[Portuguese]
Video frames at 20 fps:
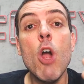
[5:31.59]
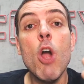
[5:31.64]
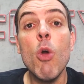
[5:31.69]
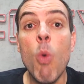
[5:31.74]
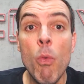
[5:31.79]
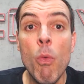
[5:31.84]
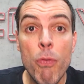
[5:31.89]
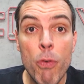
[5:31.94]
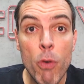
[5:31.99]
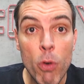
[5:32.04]

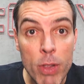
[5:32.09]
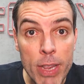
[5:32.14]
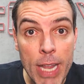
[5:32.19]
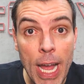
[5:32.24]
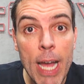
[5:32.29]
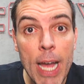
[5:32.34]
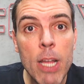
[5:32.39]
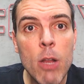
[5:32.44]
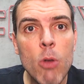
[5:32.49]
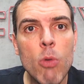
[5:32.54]

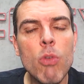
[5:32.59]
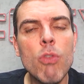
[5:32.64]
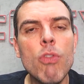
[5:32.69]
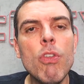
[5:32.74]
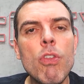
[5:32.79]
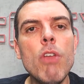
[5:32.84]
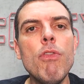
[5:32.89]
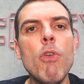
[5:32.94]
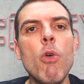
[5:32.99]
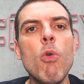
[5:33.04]
confrontar,
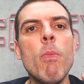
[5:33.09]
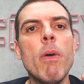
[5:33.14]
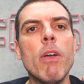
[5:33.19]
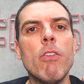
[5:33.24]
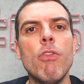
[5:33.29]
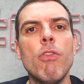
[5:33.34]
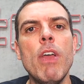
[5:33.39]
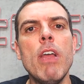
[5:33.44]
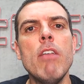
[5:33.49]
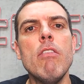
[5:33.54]
inclusive,
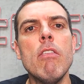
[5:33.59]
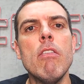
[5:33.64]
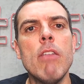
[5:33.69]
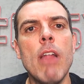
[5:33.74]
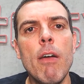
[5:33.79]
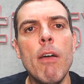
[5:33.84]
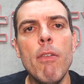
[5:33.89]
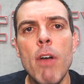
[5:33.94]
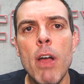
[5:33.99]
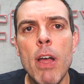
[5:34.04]
algumas vezes,
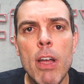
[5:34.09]
né?